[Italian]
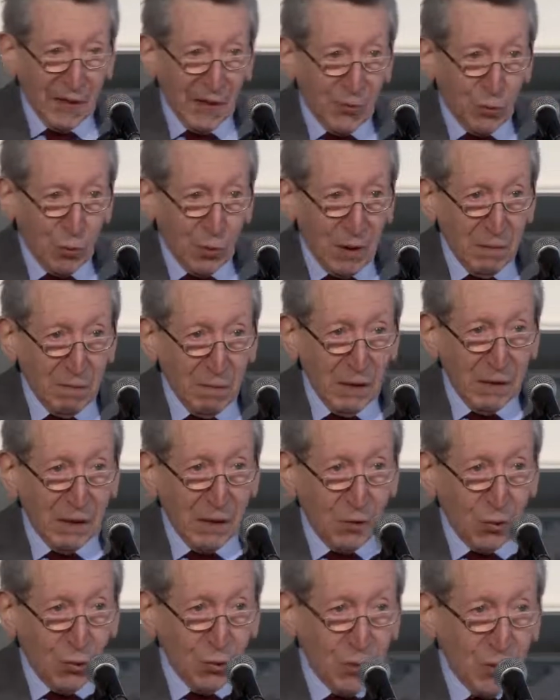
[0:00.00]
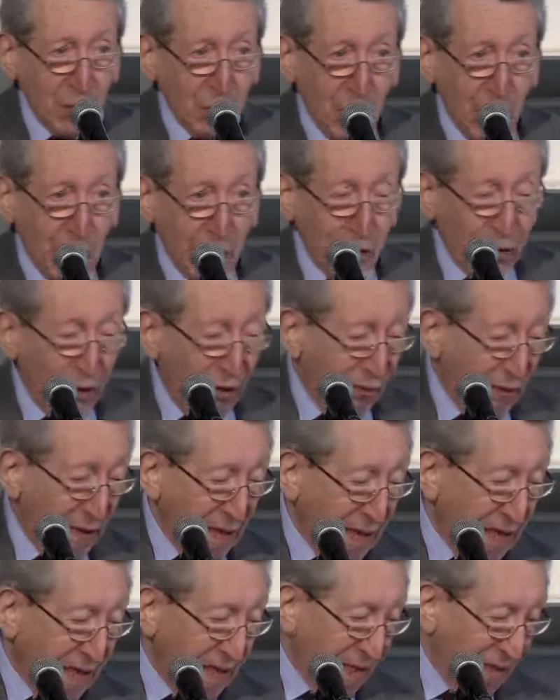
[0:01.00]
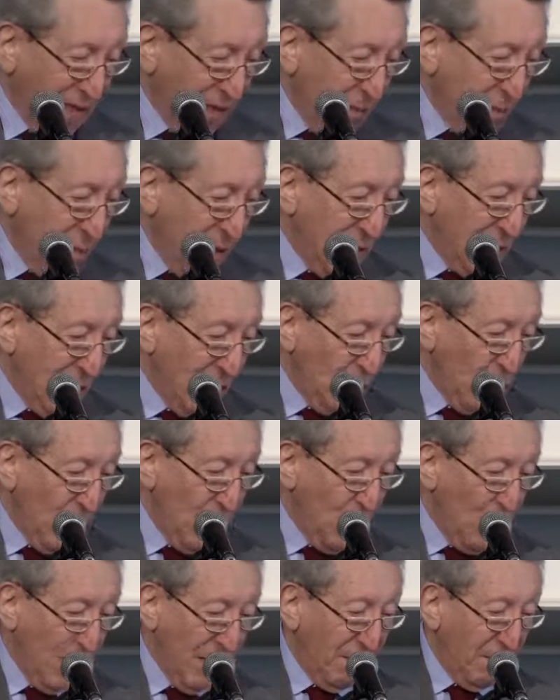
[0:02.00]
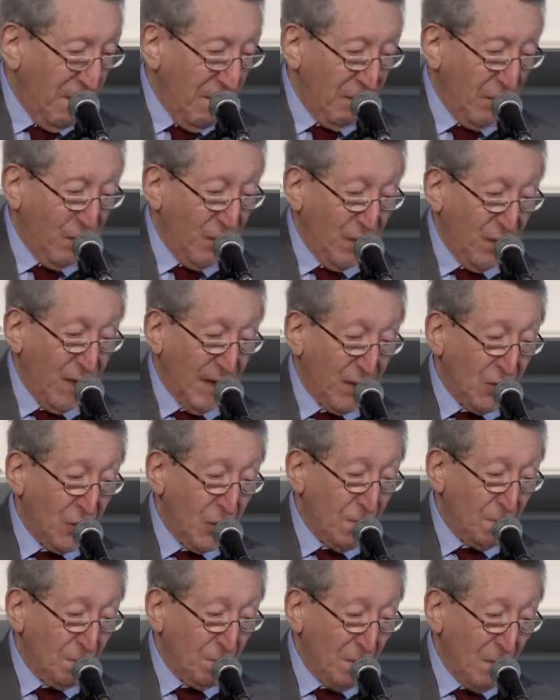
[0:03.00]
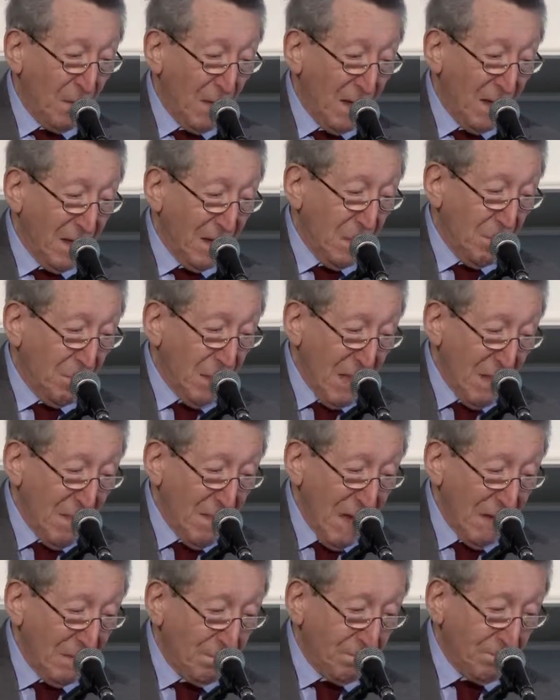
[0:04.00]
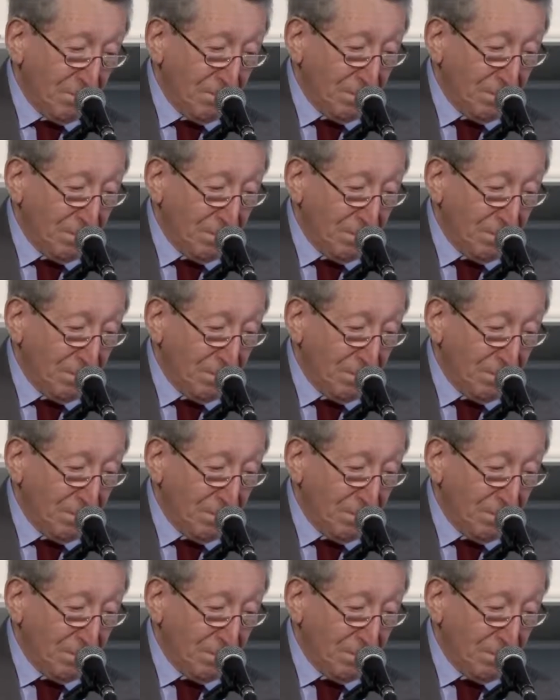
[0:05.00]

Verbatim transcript: naturalmente continuarono a fare esattamente quello che avevano fatto prima